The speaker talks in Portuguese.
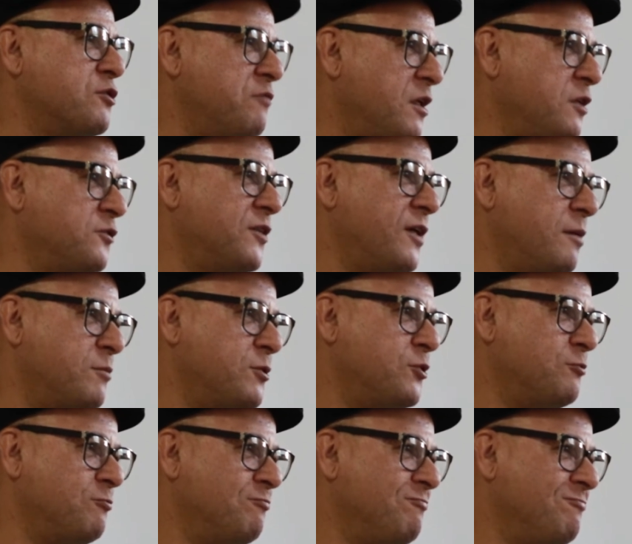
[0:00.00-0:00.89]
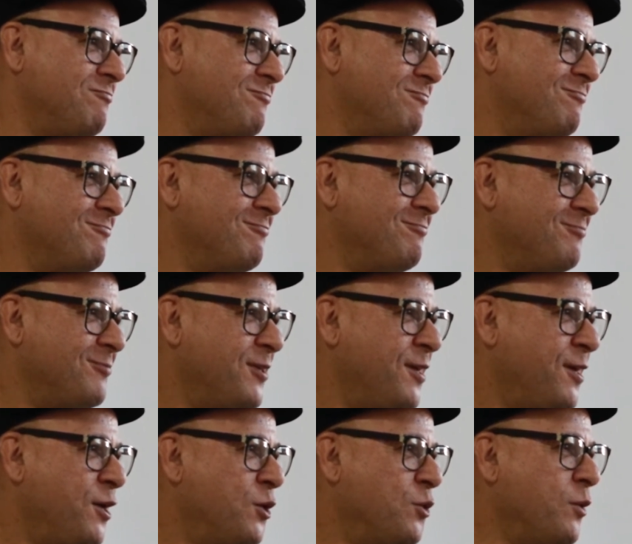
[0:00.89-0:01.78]
os velhos hábitos.
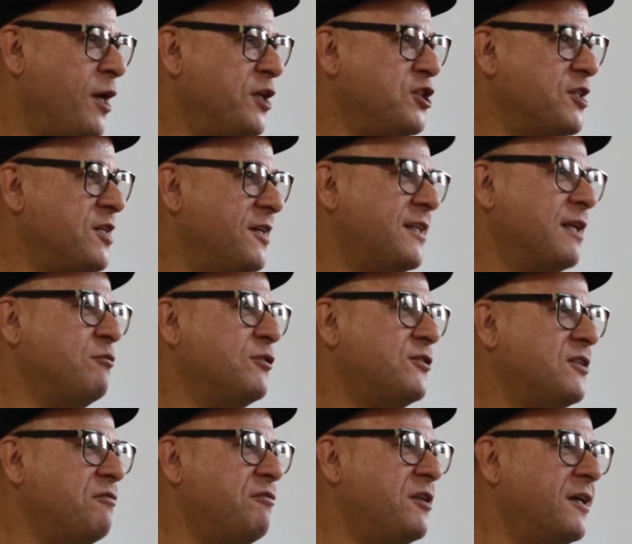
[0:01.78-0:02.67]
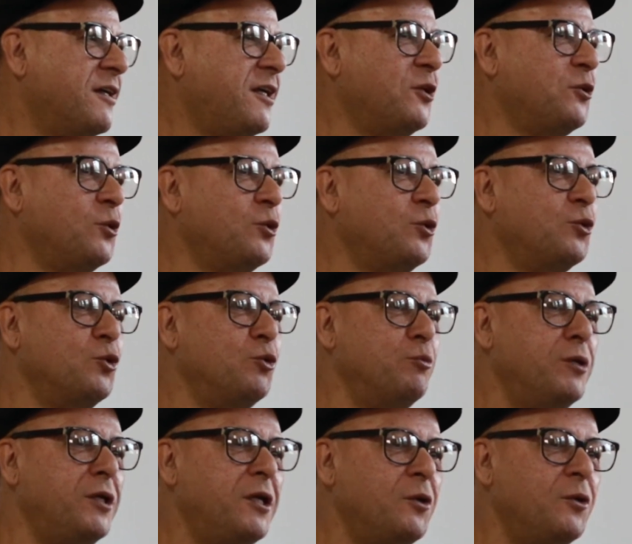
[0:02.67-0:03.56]
Não adianta você vir aqui todo
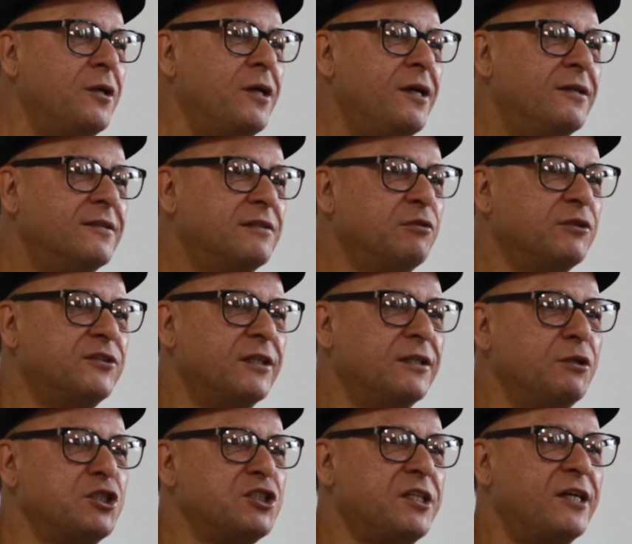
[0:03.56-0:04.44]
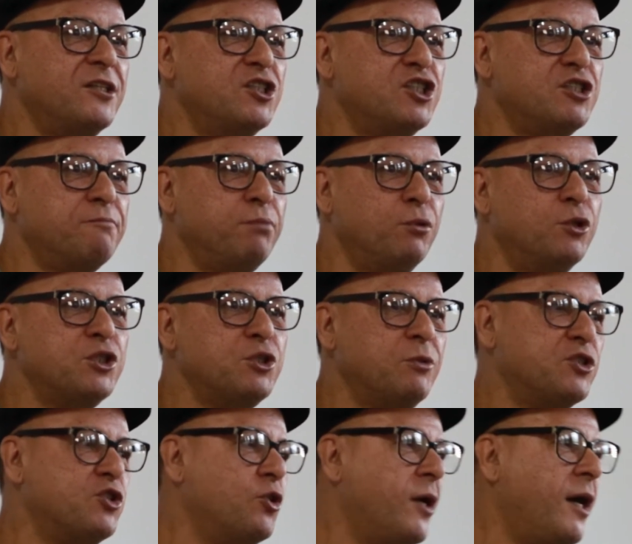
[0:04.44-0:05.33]
domingo se você não está
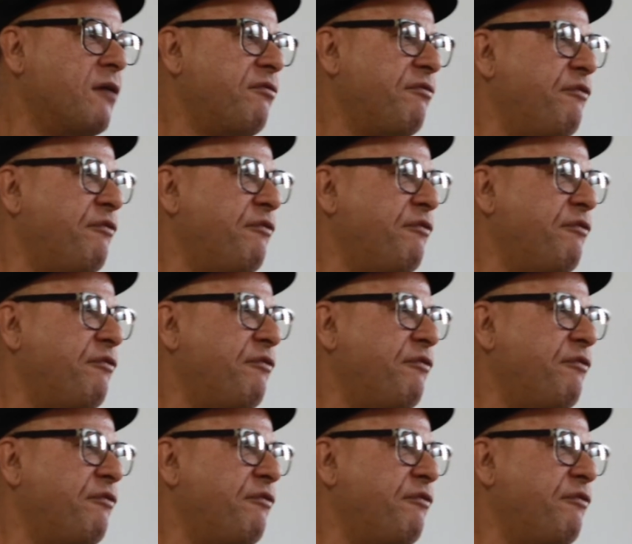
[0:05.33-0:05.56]
disposto a jogar